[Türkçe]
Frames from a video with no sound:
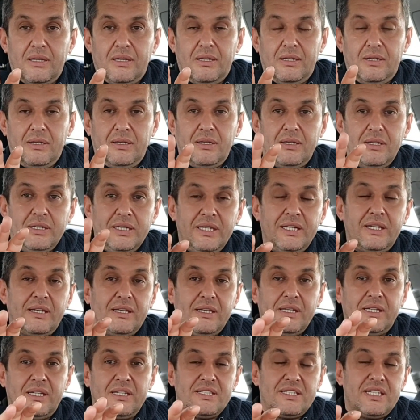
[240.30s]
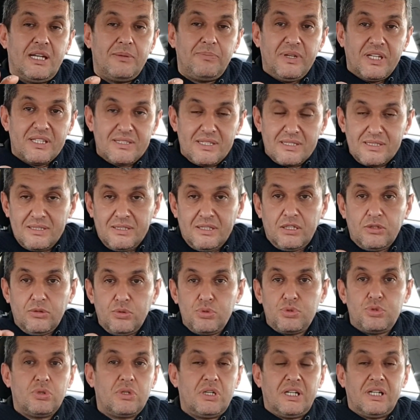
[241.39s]
e, yine ikinci el piyasasında
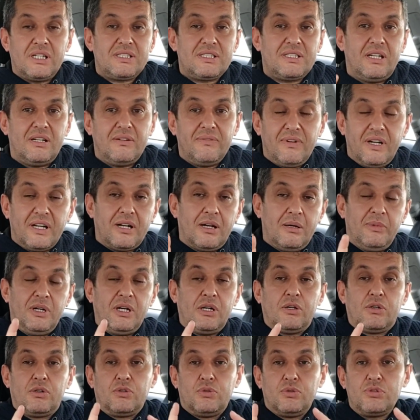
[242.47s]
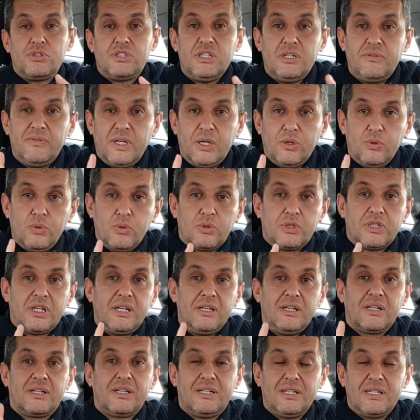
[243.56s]
düşük araçlar var ama Rusya ve
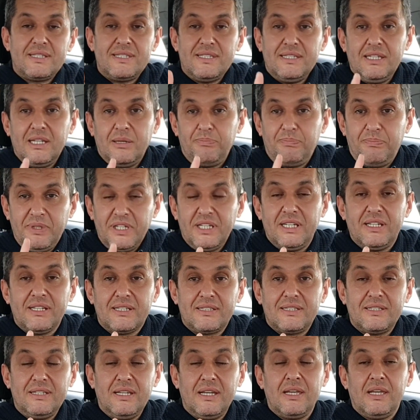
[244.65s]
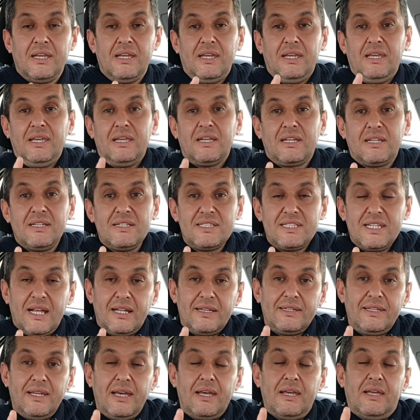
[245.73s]
Ukrayna kriziyle birlikte de ikinci
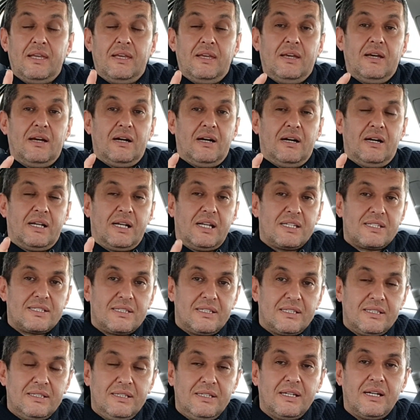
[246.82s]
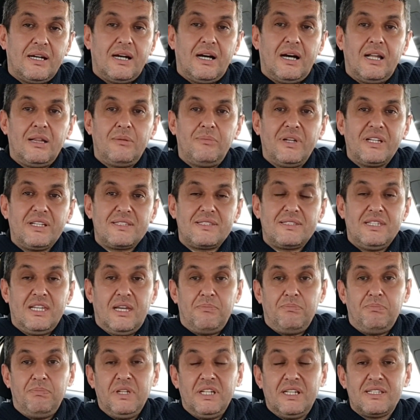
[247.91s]
elde araçlarını almak
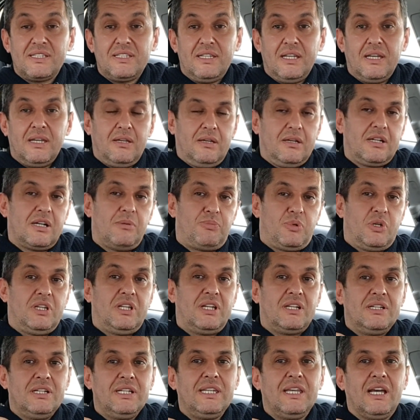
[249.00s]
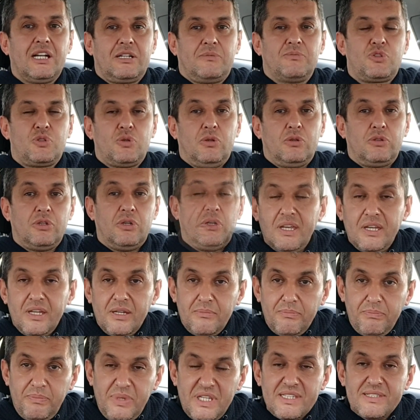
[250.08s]
isteyen binici de kapırlarını yakmış oldu.
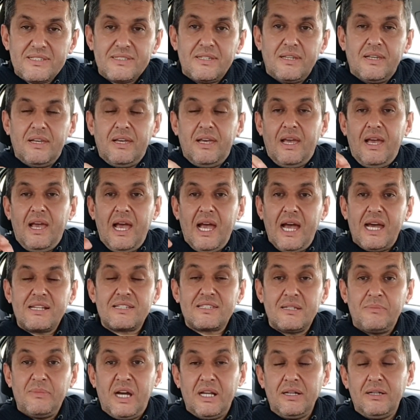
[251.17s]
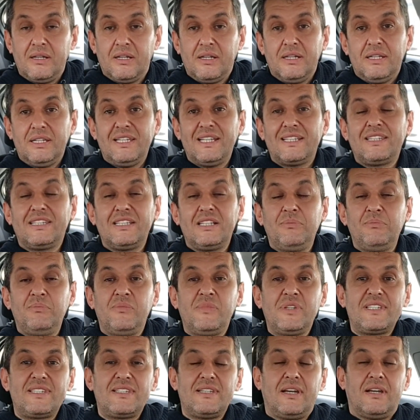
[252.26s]
Biz her zaman
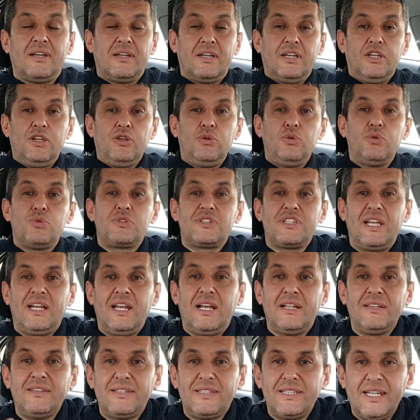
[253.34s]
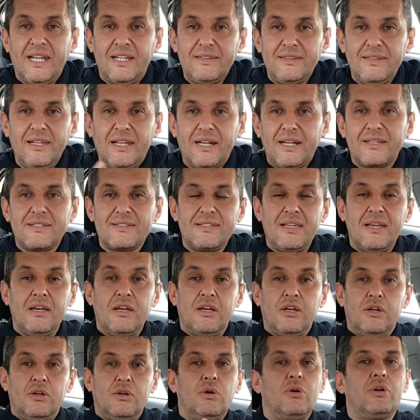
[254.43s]
yatırımımızı yükselen trend nereyse
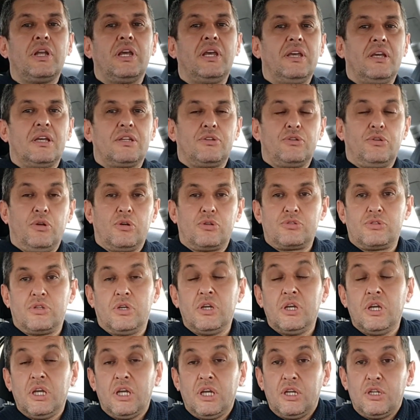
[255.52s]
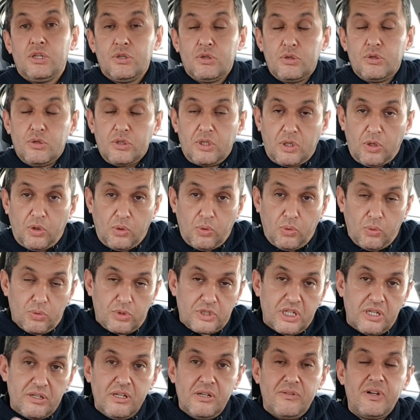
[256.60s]
oraya yatırıyoruz.
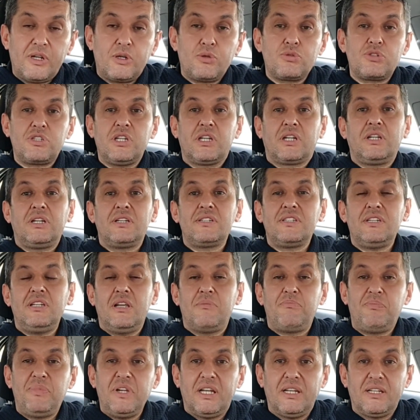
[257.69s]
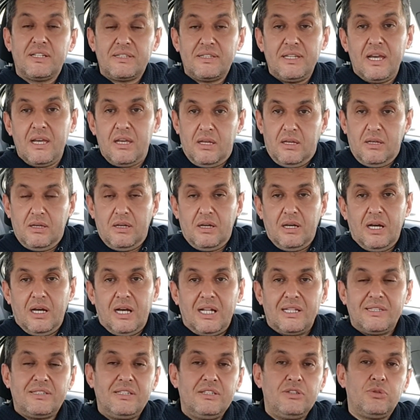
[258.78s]
Ukrayna ve Rusya kriziyle birlikte
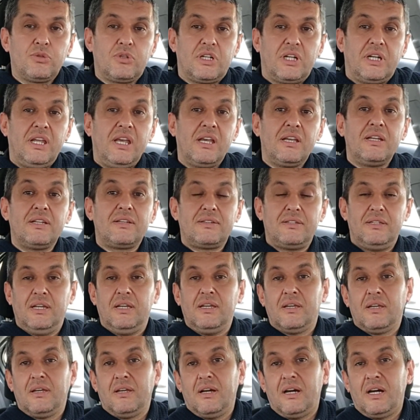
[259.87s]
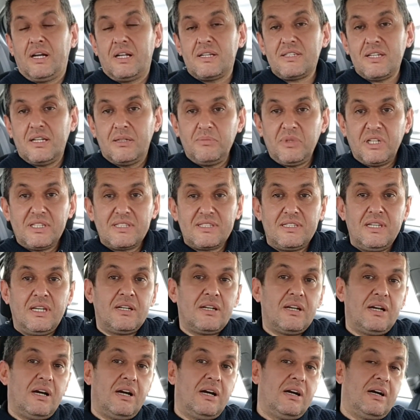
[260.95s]
Altın yukarıya gitti. Araç almak isteyen
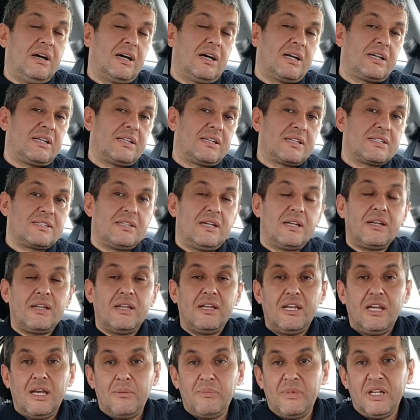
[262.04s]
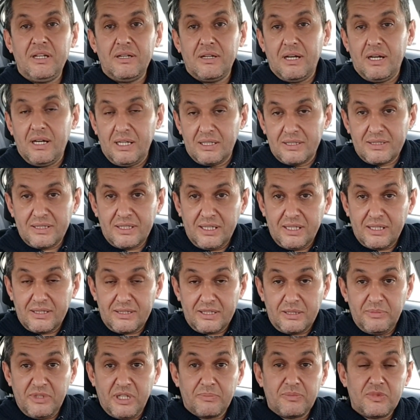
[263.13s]
arkadaşlar hemen altına
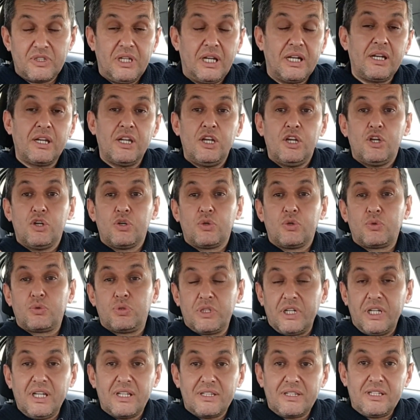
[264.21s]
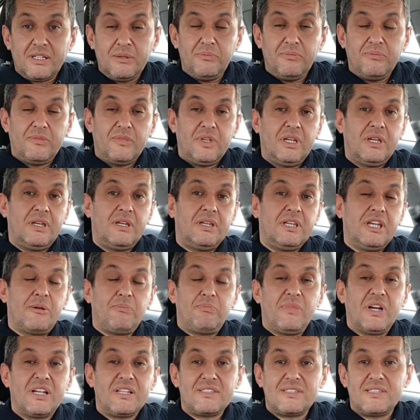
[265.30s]
yatırım yaptılar. Kura yatırım e,
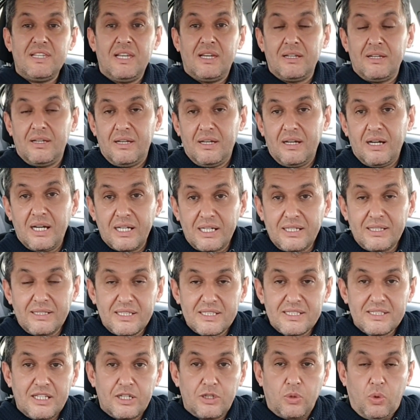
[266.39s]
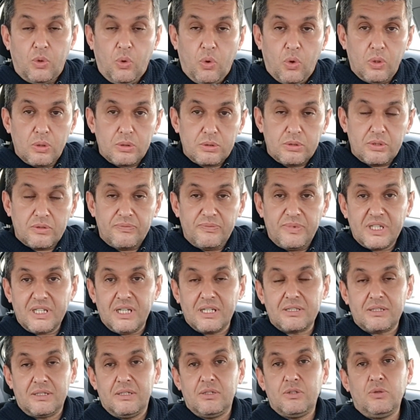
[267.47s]
yapmak isteyen arkadaşlar oldu. Fakat
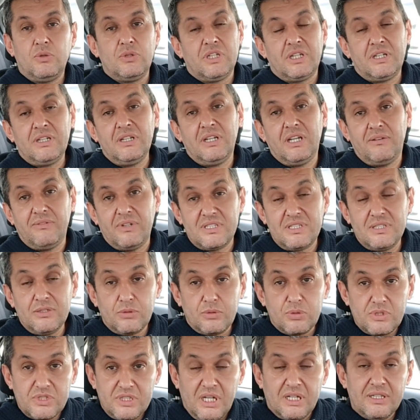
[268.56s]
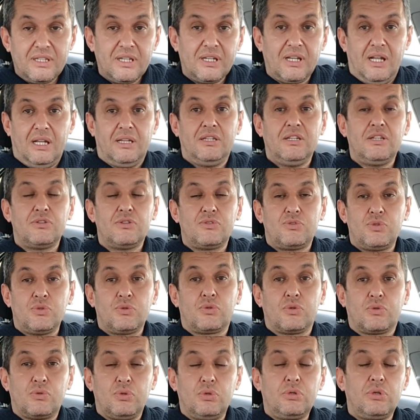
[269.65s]
onların hevesi kursağında kaldı.
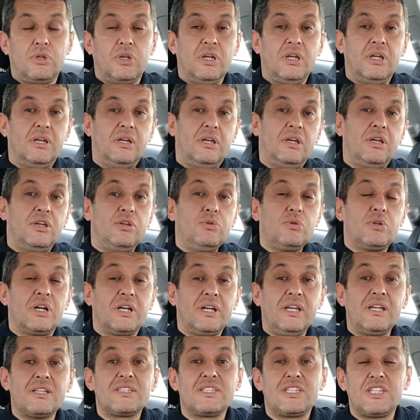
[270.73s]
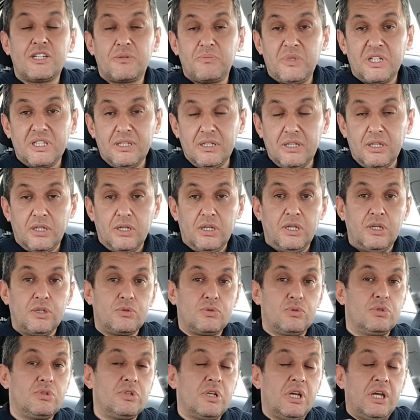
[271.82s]
Çünkü kur e, yukarıya çıkmadı. E,
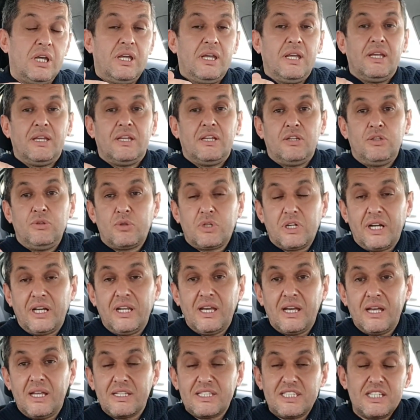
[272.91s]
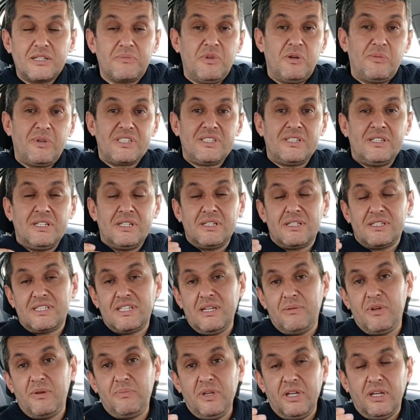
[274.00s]
kur e, yukarıya çıkmamasının
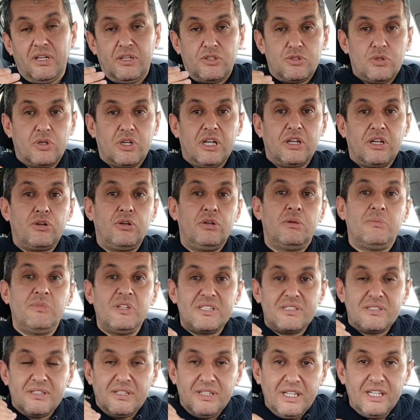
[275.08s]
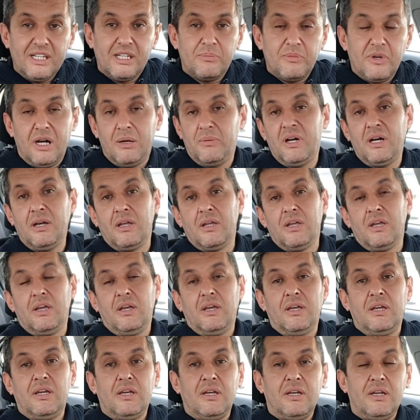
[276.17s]
sebebi çok ekonomist değilim ama
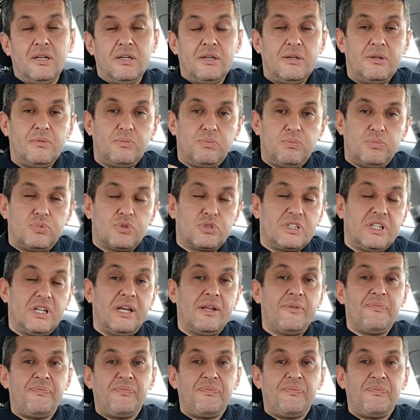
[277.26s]
e, burada